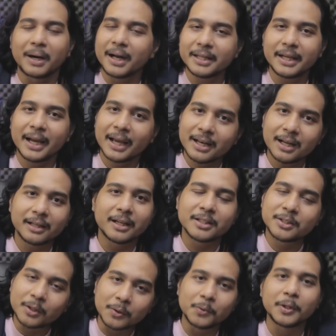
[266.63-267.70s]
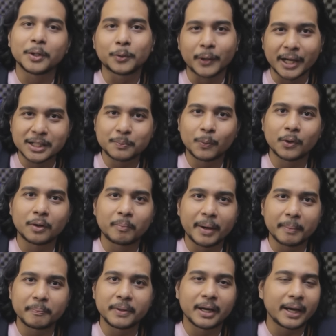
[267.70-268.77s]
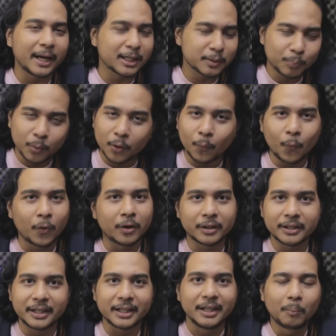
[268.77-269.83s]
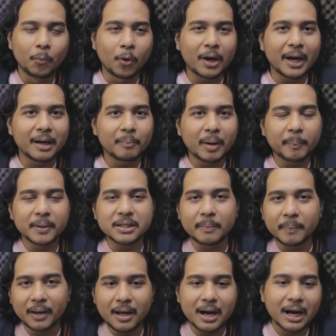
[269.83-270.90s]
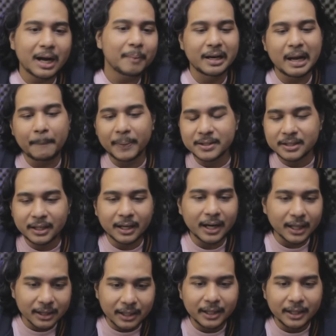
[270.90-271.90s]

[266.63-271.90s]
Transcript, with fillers: Makanya enak dan seru gitu explore mapnya, explore worldnya, bukain mapnya sampai lengkap, dapat secretnya